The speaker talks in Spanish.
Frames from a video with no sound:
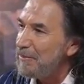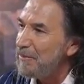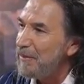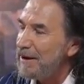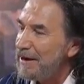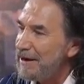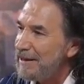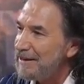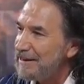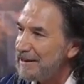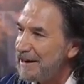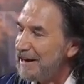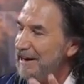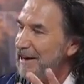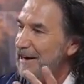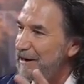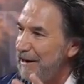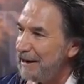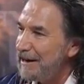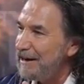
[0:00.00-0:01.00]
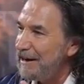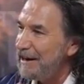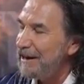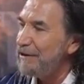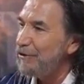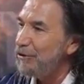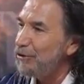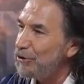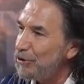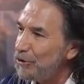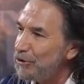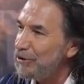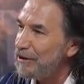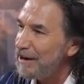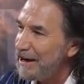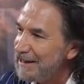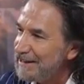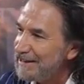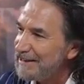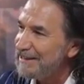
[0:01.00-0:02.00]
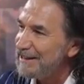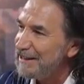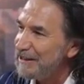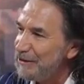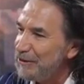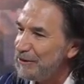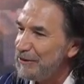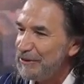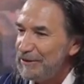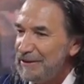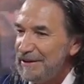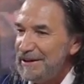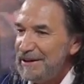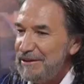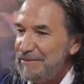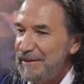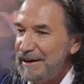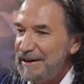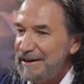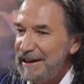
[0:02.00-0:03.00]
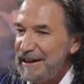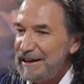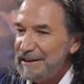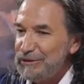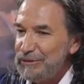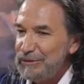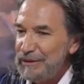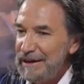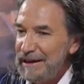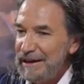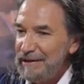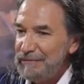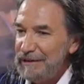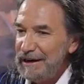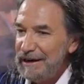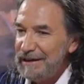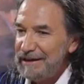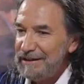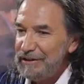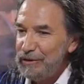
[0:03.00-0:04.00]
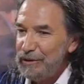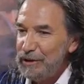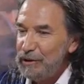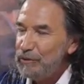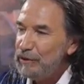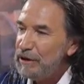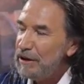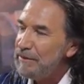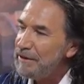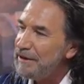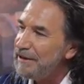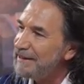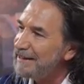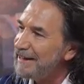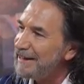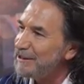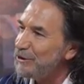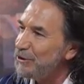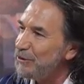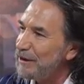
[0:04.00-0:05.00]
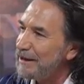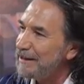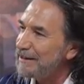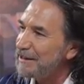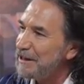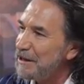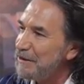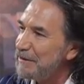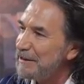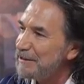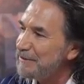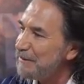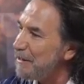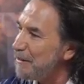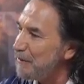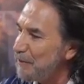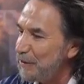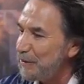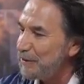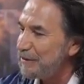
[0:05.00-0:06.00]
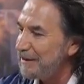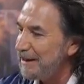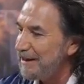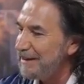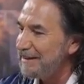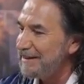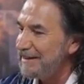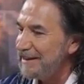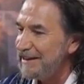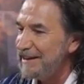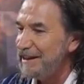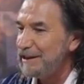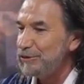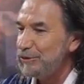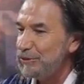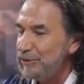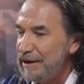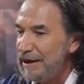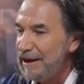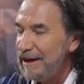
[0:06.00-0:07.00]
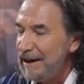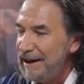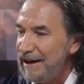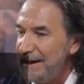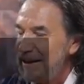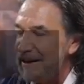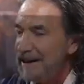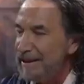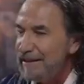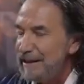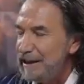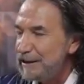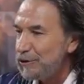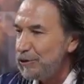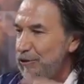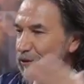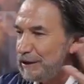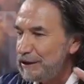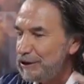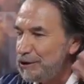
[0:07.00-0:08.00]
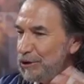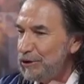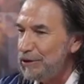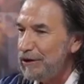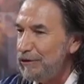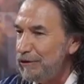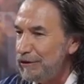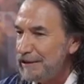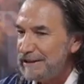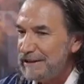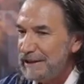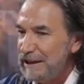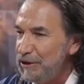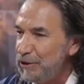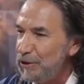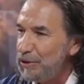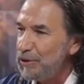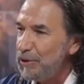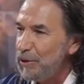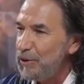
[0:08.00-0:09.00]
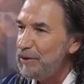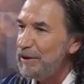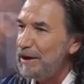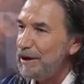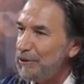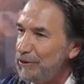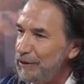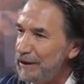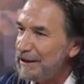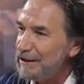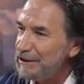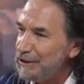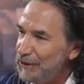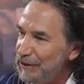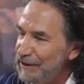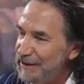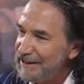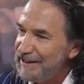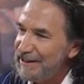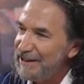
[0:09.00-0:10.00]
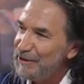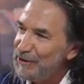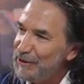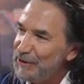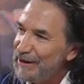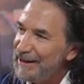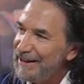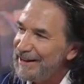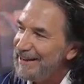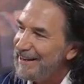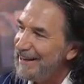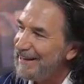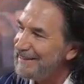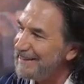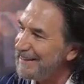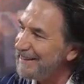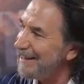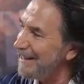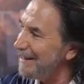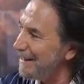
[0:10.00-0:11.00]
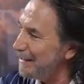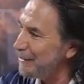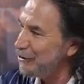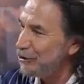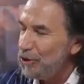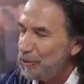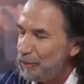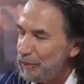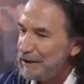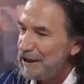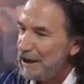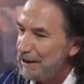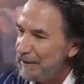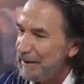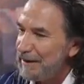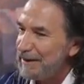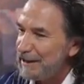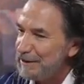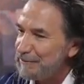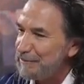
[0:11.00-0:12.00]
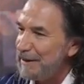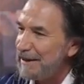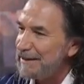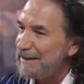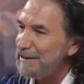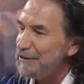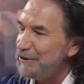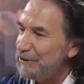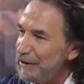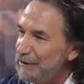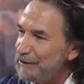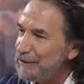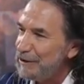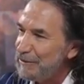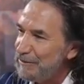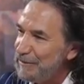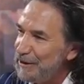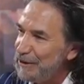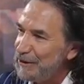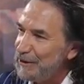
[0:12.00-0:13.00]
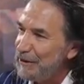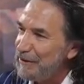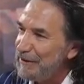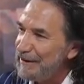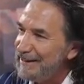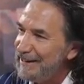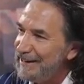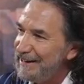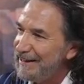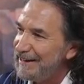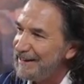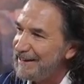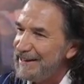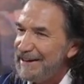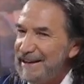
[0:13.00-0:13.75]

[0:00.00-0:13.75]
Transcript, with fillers: para entrar en, en otro trance, ¿no? Bailar es una, yo digo, una meditación activa, es bien importante y es una desconexión de lo exterior con una conexión interior. Así que en el show pues hay varias partes donde los invito a bailar